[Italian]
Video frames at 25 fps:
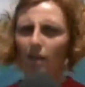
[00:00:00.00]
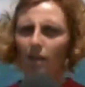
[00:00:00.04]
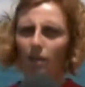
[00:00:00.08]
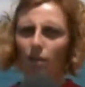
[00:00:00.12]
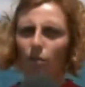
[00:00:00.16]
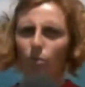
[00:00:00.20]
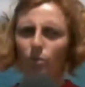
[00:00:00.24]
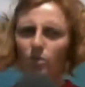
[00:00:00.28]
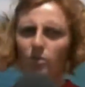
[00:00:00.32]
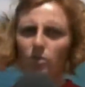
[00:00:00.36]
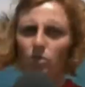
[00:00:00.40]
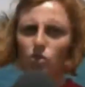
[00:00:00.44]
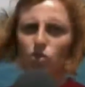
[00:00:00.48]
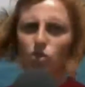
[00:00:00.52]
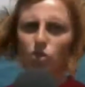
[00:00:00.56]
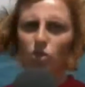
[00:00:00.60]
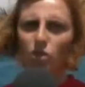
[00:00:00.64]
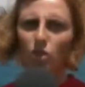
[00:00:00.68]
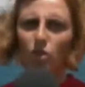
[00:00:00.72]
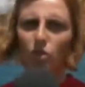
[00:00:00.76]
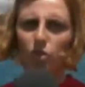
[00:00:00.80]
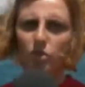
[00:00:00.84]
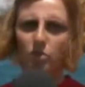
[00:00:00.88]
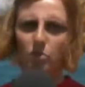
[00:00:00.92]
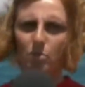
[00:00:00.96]
In questi
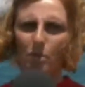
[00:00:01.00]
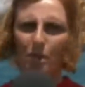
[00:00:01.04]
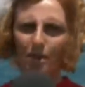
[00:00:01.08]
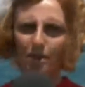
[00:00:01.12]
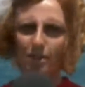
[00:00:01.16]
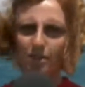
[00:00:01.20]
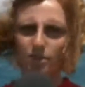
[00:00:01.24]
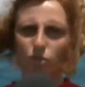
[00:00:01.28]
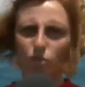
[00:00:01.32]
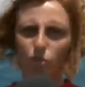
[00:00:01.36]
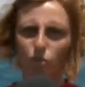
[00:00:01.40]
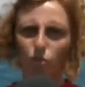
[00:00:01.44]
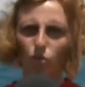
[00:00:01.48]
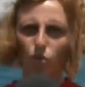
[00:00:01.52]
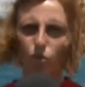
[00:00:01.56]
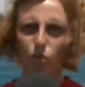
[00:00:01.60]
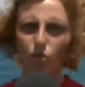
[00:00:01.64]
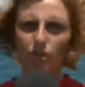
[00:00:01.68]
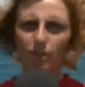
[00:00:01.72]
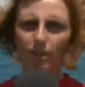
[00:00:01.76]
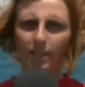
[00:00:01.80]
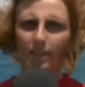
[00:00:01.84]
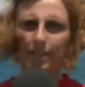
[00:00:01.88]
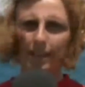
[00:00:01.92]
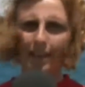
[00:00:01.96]
giorni lo spazio loro
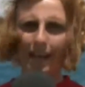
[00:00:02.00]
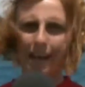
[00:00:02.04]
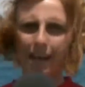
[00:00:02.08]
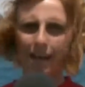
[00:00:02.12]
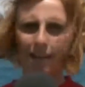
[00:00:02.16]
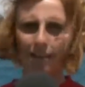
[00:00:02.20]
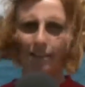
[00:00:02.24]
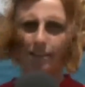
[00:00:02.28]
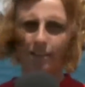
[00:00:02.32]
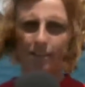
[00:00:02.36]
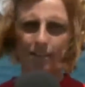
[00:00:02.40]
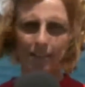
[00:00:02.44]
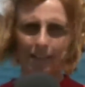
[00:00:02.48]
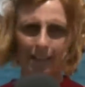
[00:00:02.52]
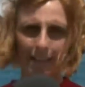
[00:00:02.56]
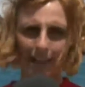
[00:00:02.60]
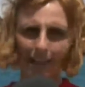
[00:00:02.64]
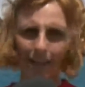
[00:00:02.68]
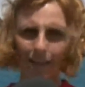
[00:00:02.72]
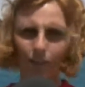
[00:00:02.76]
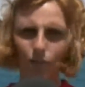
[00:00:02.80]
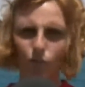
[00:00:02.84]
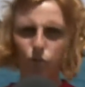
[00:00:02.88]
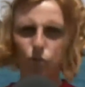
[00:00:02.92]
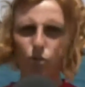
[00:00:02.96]

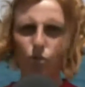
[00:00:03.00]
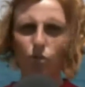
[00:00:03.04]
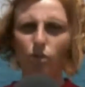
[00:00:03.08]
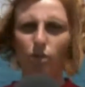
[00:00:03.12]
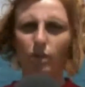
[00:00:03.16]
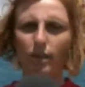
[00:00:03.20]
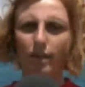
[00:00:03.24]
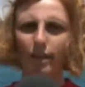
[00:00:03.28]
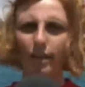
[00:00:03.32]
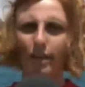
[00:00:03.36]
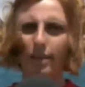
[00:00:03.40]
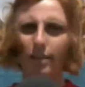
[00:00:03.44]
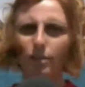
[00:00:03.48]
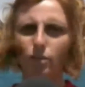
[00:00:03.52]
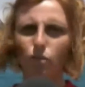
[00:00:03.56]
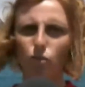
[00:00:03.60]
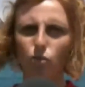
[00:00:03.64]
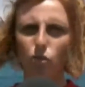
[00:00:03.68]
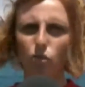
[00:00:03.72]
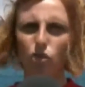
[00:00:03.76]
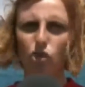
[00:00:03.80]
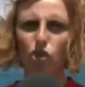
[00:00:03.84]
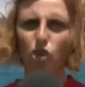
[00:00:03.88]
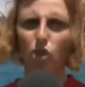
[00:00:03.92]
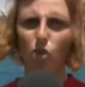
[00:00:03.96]
dedicato eh, sono i